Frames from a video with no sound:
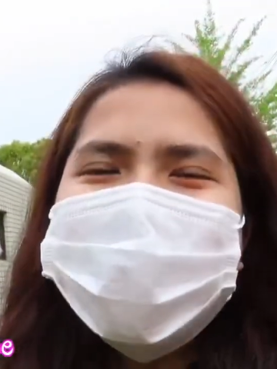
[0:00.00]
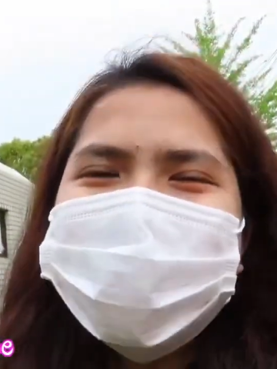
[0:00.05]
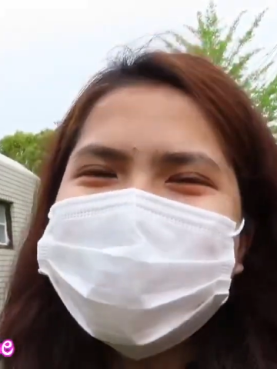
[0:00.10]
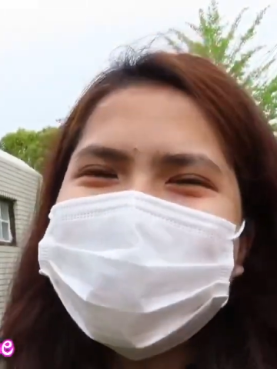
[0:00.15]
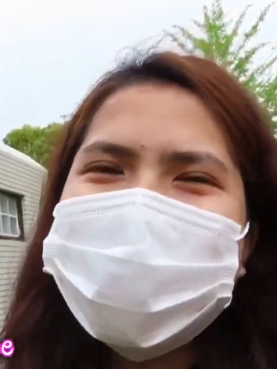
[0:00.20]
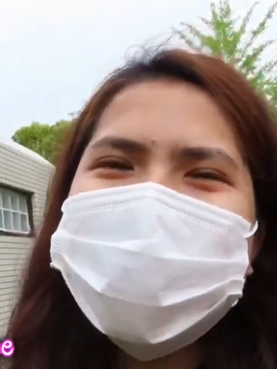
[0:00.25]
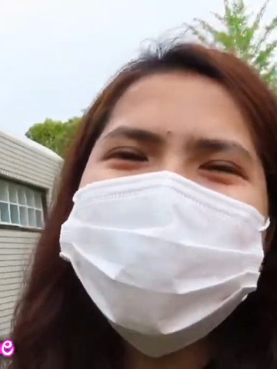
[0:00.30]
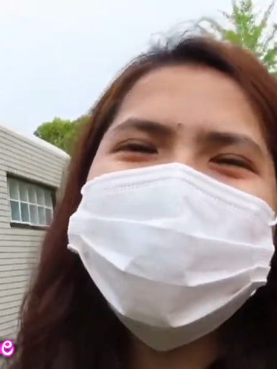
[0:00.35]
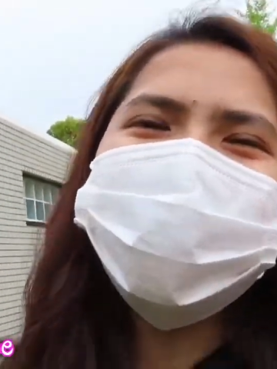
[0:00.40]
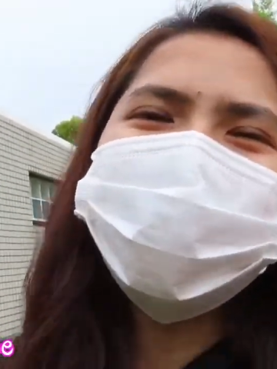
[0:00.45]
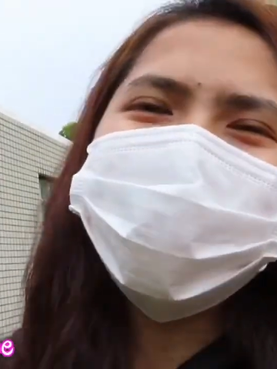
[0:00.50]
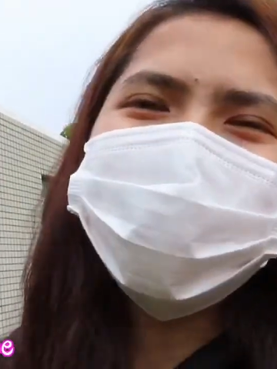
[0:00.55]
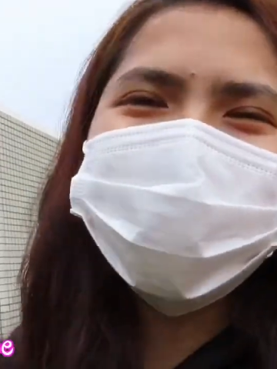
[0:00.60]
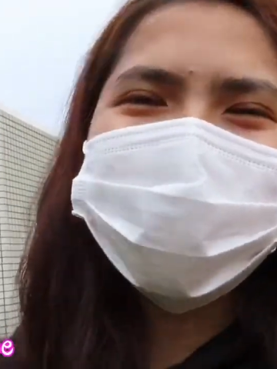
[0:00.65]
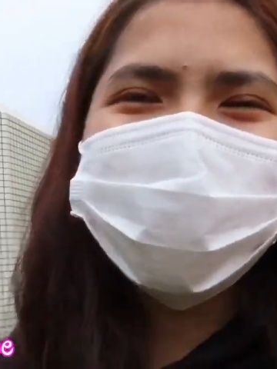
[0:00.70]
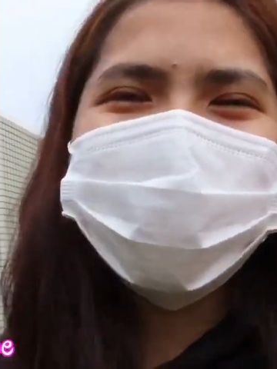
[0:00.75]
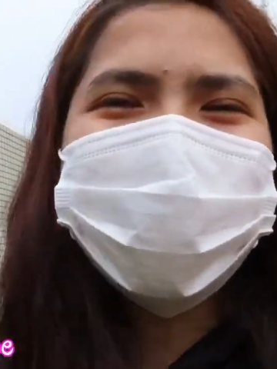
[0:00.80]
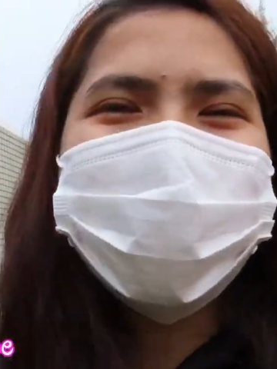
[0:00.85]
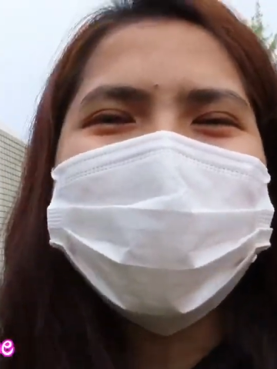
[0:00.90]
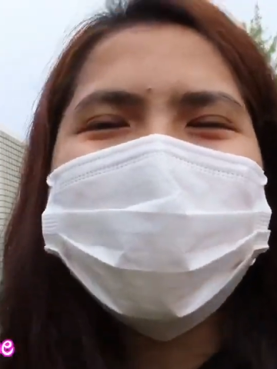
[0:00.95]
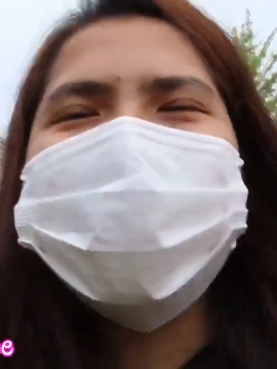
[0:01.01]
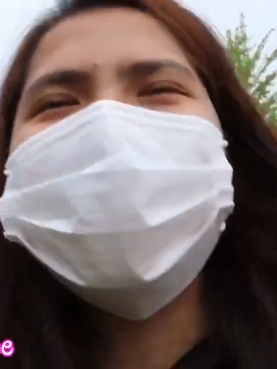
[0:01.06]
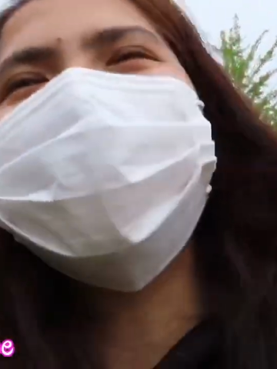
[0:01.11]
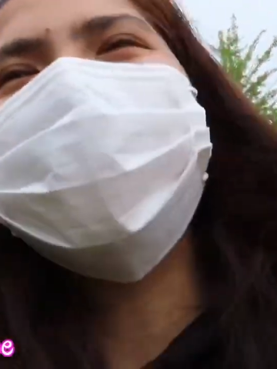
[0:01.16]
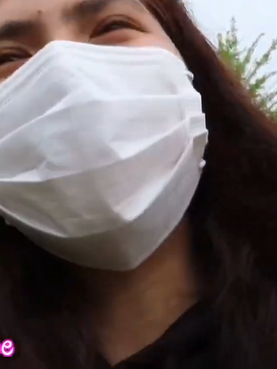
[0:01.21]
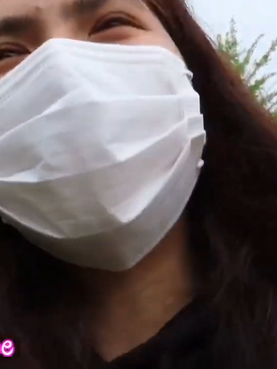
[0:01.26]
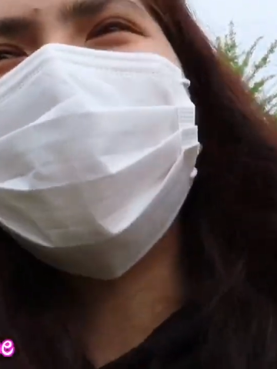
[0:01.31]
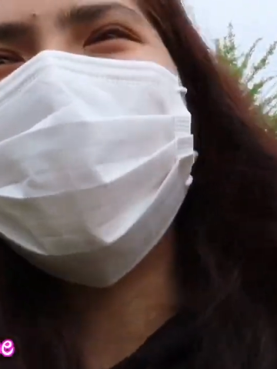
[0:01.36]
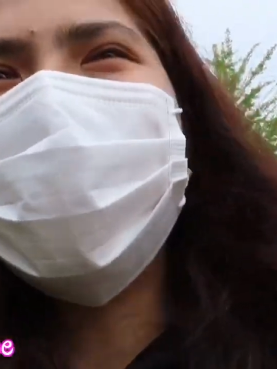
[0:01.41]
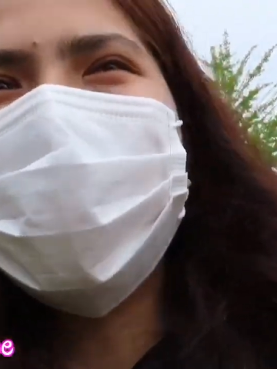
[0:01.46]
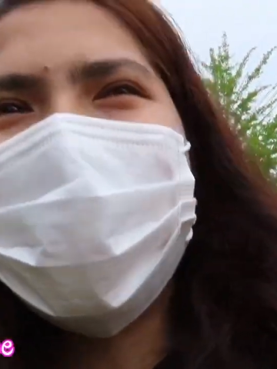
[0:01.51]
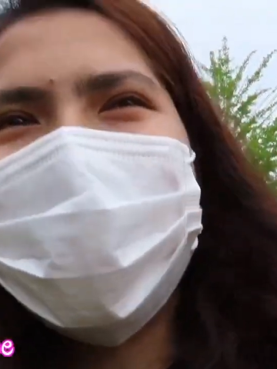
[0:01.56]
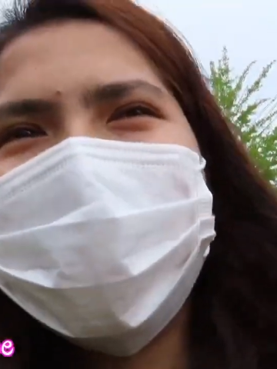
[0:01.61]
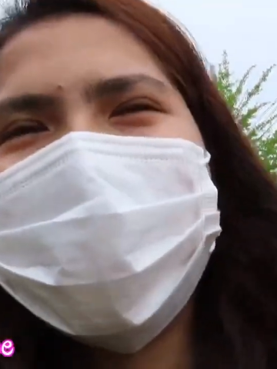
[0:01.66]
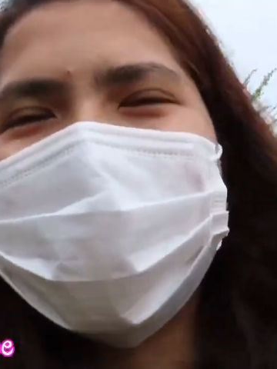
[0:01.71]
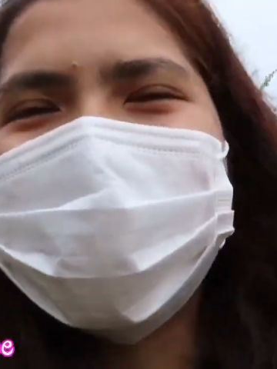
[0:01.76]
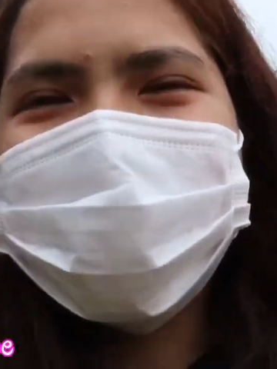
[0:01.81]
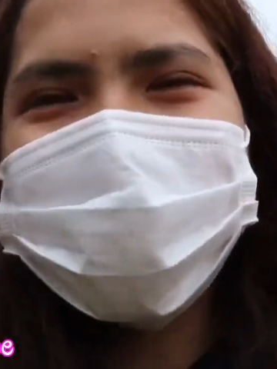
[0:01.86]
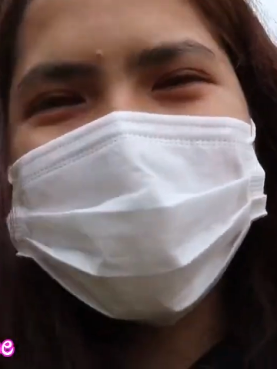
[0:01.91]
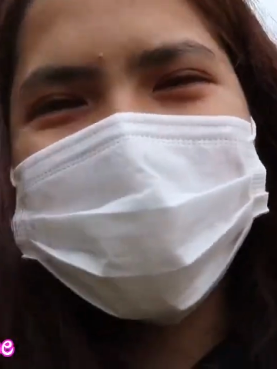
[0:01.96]
Thank you for joining me
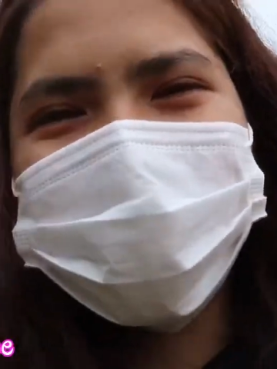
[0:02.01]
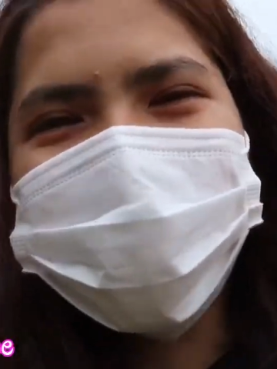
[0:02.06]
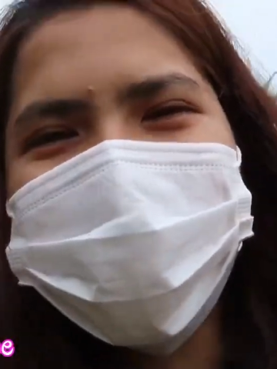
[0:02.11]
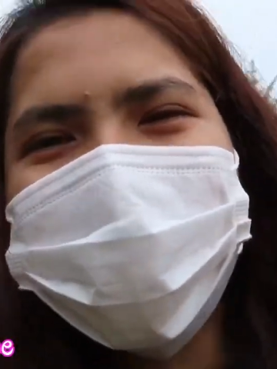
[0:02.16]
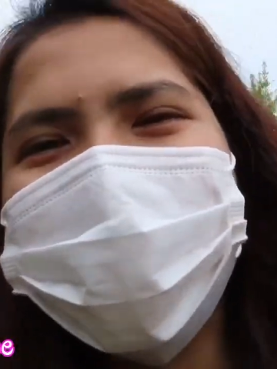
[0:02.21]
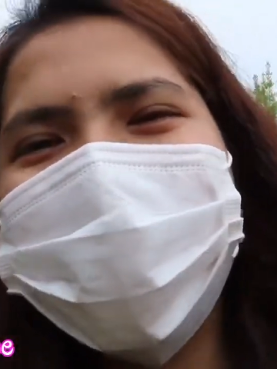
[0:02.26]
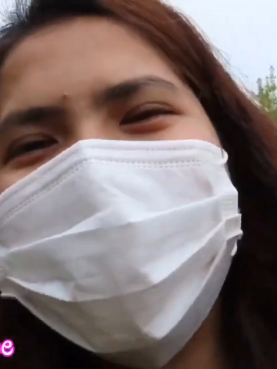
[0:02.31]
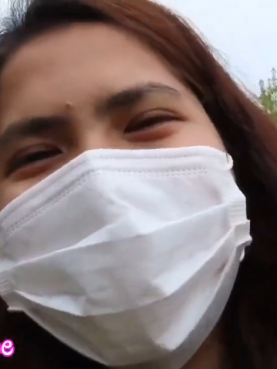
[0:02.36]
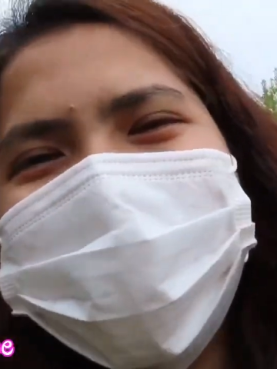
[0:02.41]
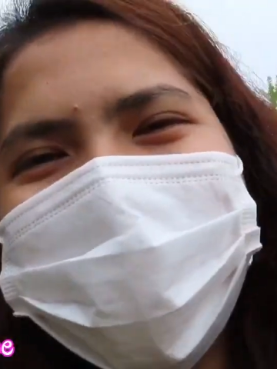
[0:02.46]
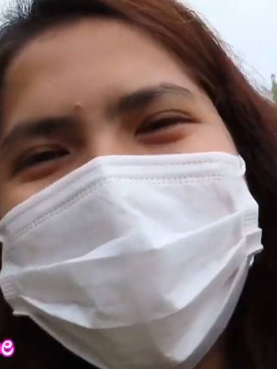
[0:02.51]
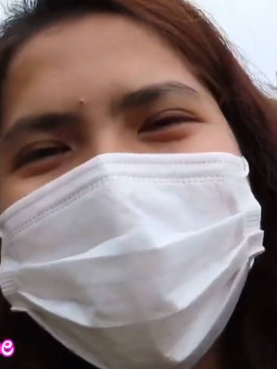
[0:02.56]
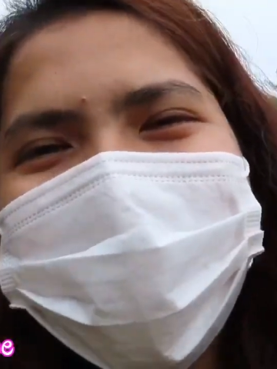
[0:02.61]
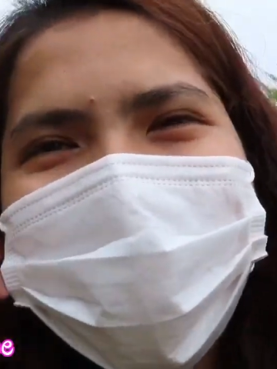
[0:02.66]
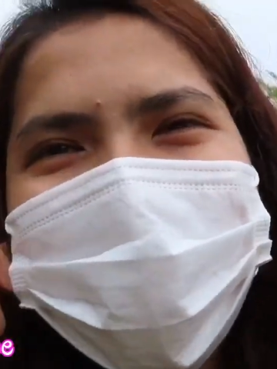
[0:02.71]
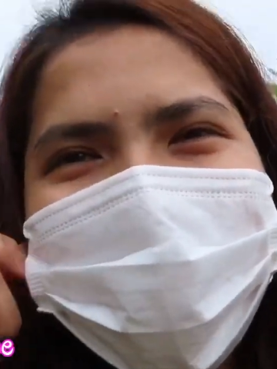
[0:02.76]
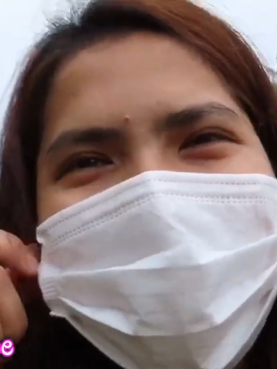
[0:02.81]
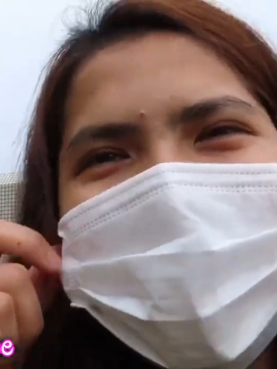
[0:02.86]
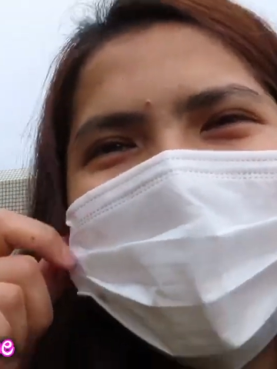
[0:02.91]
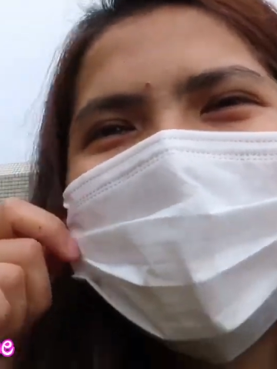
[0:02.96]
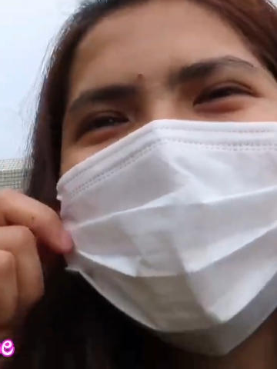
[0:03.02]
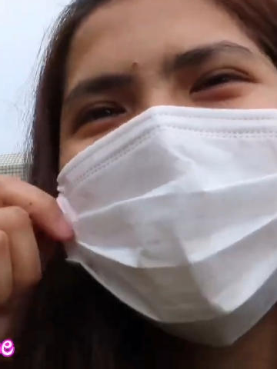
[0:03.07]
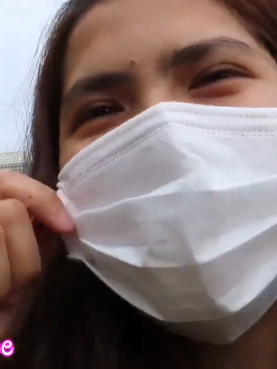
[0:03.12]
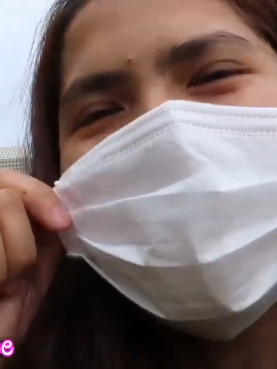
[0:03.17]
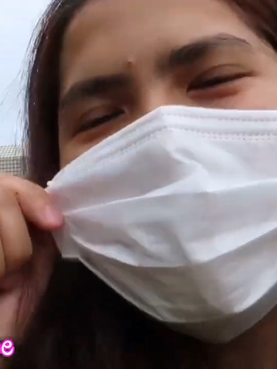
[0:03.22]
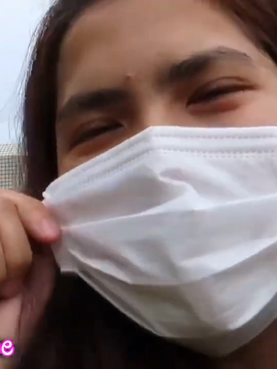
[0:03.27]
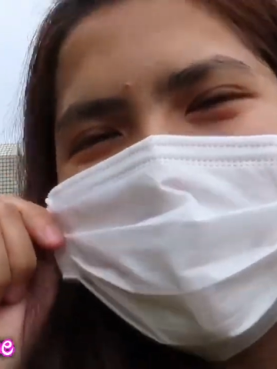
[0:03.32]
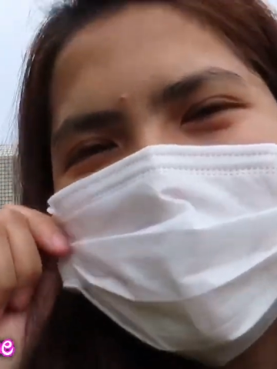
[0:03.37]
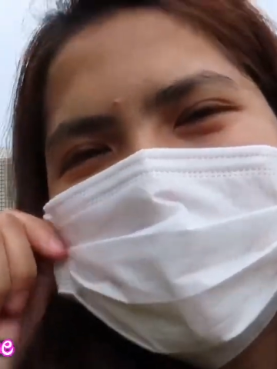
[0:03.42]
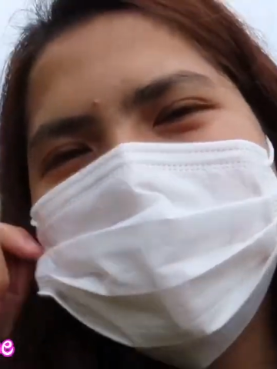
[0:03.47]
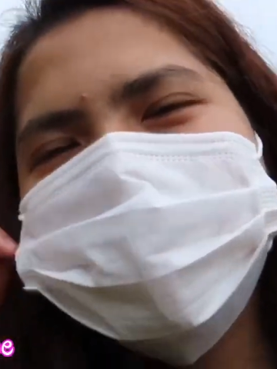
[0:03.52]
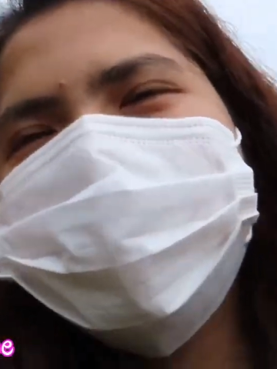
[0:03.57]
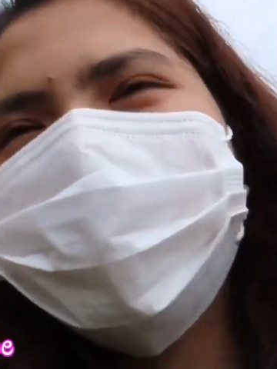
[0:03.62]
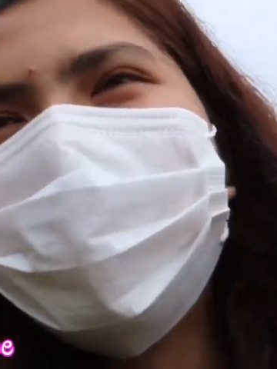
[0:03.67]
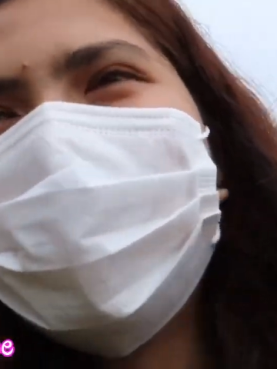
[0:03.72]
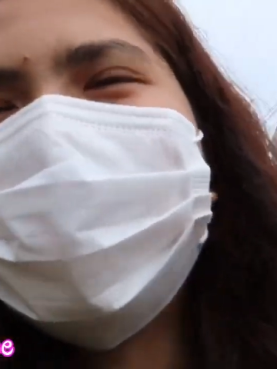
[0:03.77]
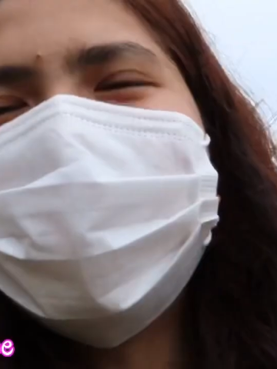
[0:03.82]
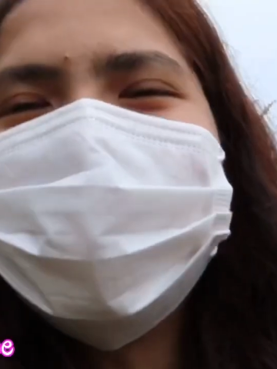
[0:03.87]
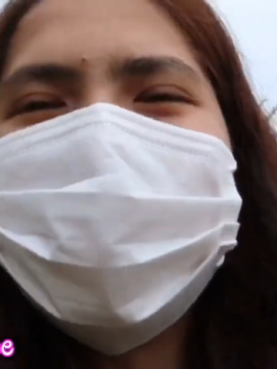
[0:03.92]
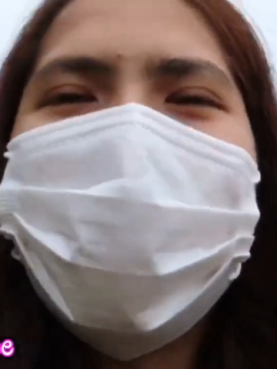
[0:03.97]
and I enjoyed
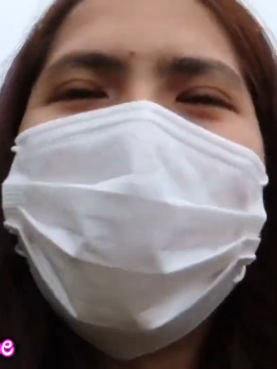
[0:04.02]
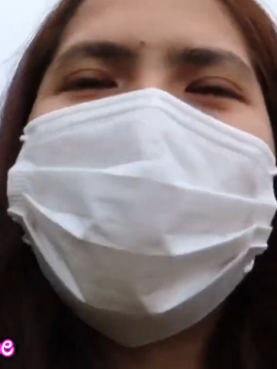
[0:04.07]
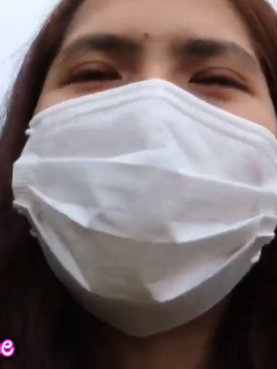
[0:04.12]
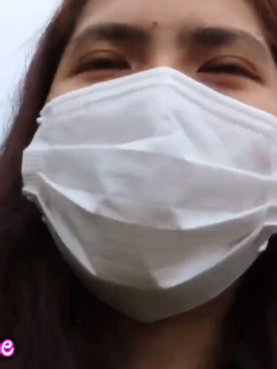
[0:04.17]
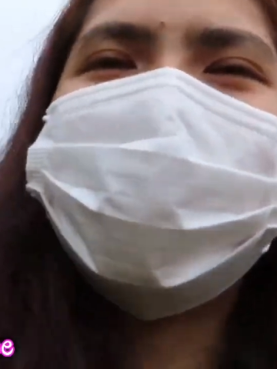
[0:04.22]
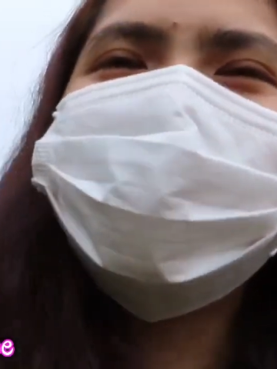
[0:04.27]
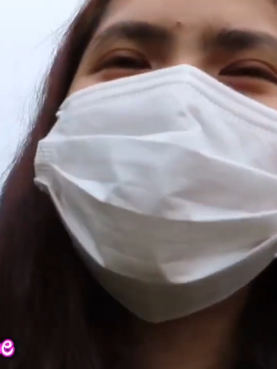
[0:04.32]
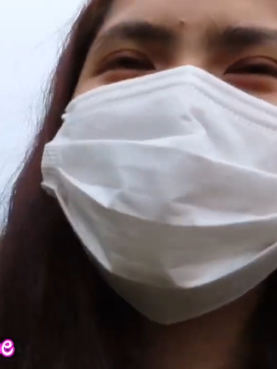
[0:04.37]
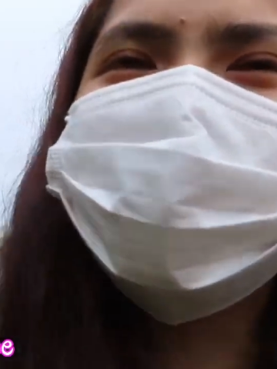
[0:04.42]
this moment,